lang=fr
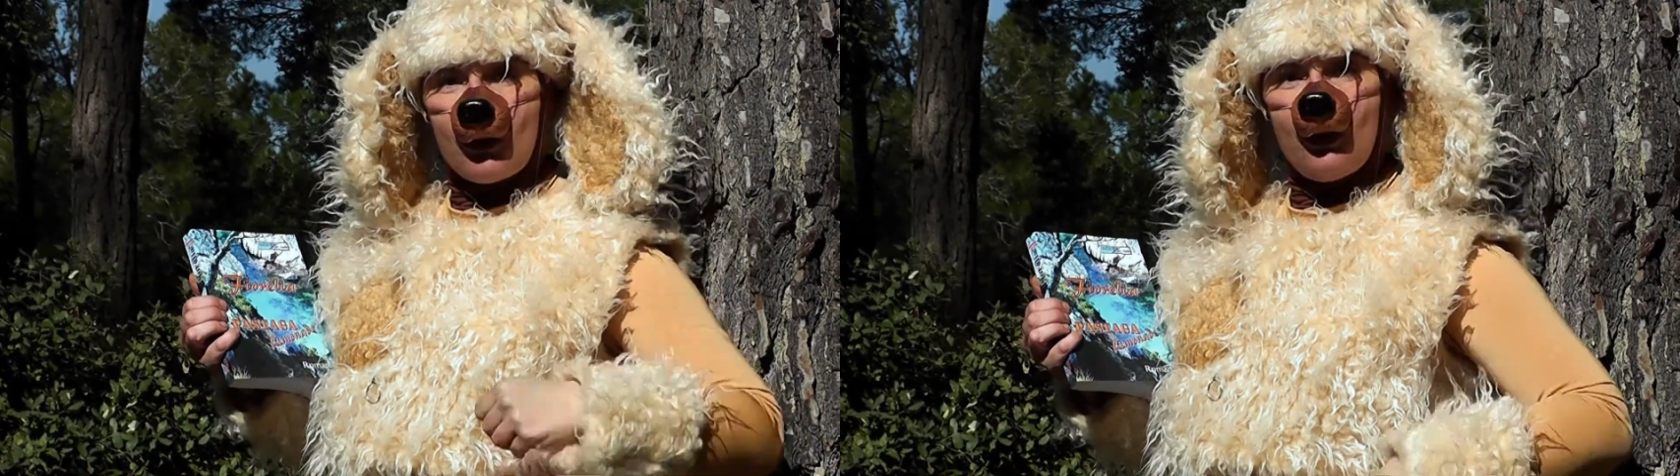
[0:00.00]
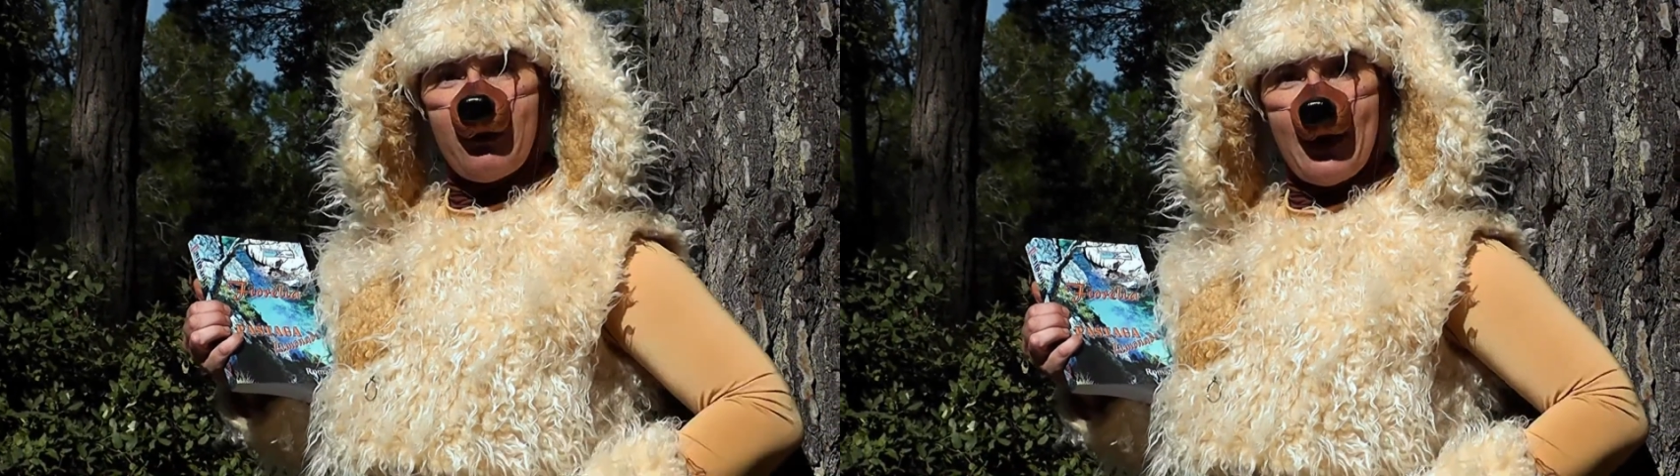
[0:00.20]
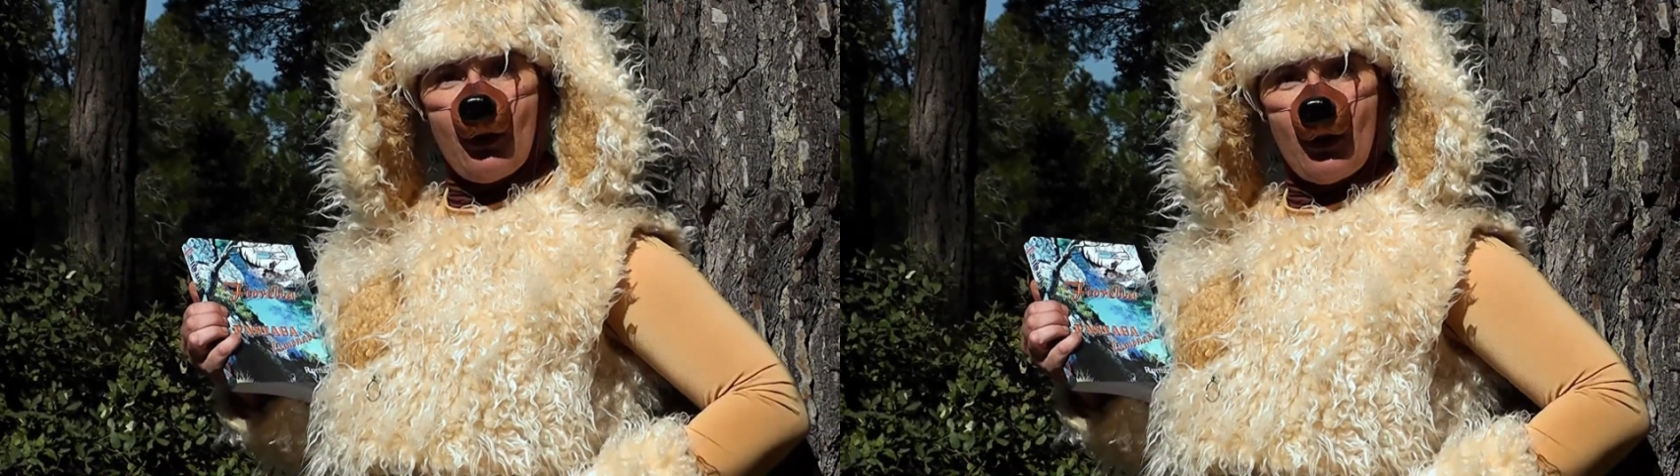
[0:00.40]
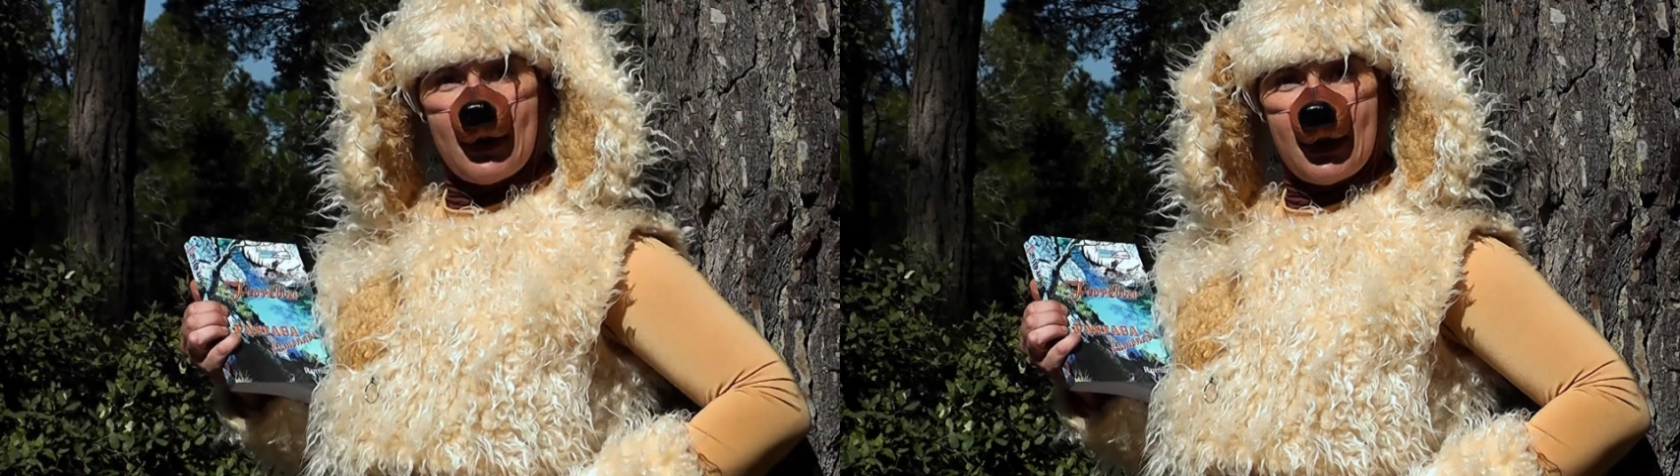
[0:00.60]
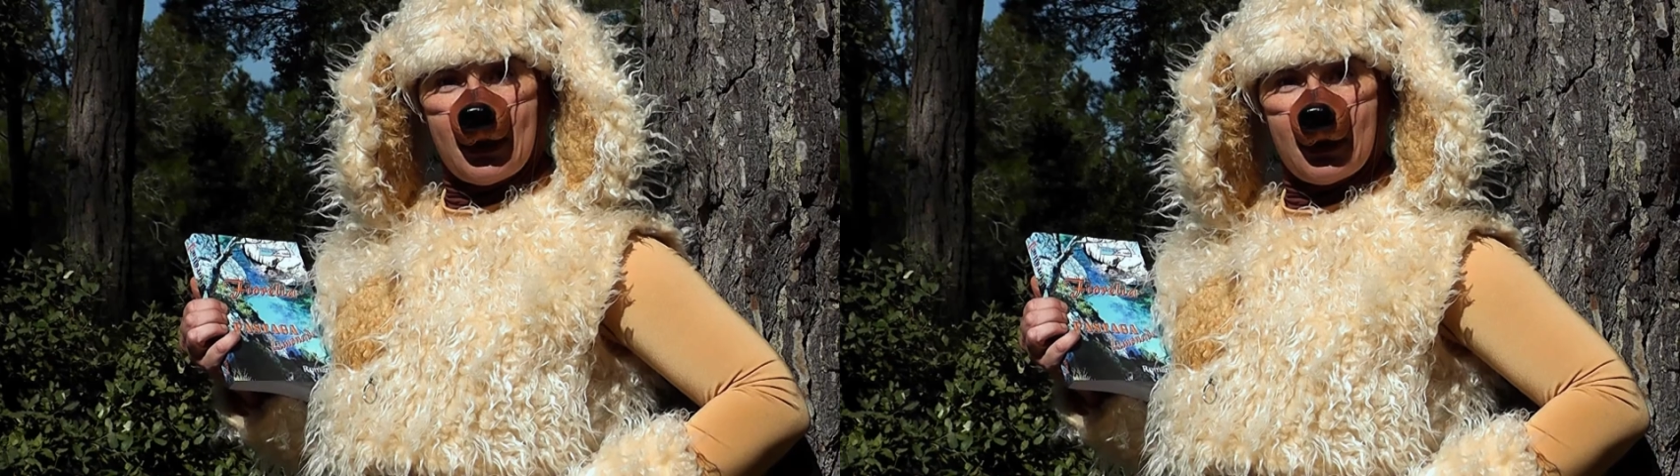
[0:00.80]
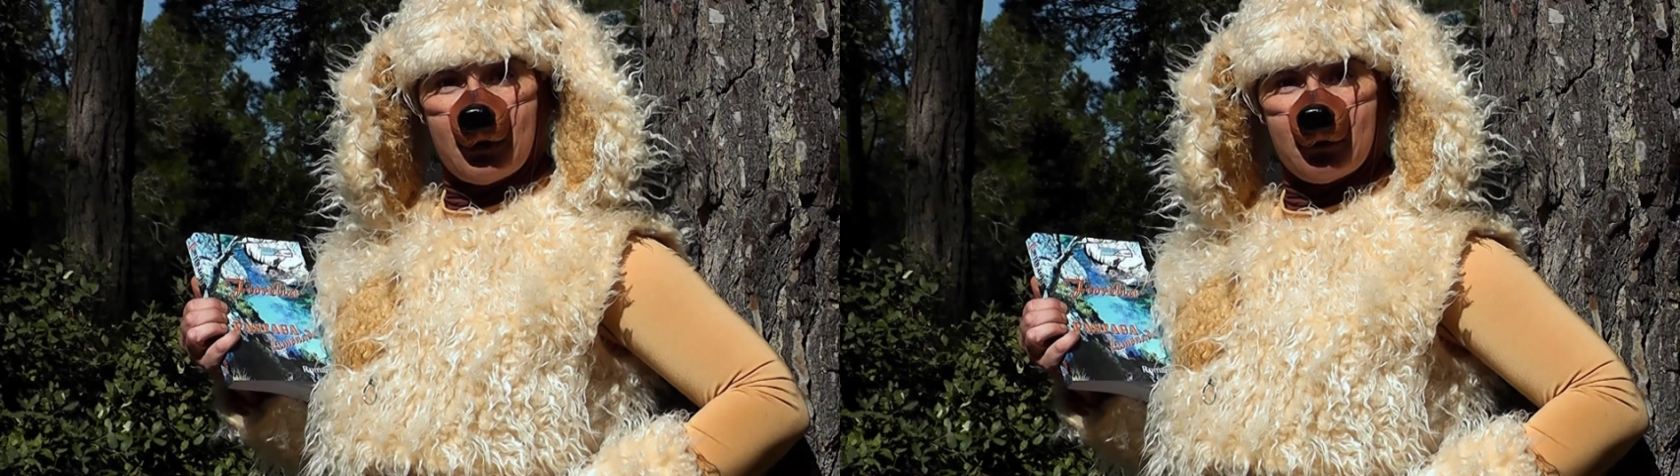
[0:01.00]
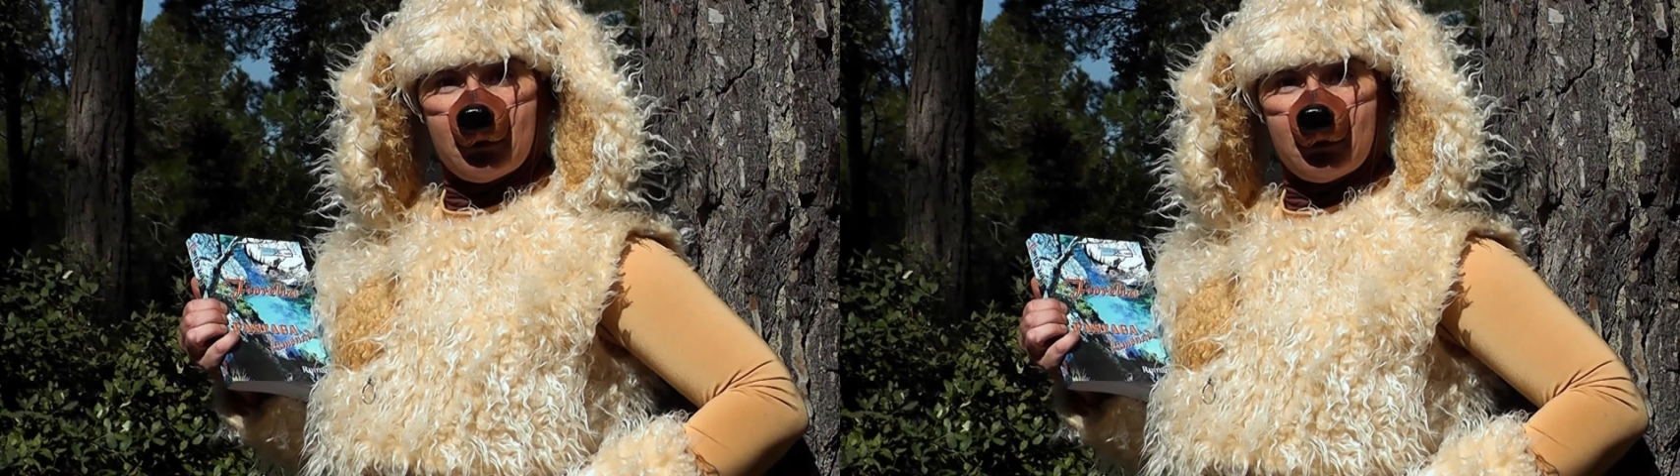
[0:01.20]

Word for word: du vendredi.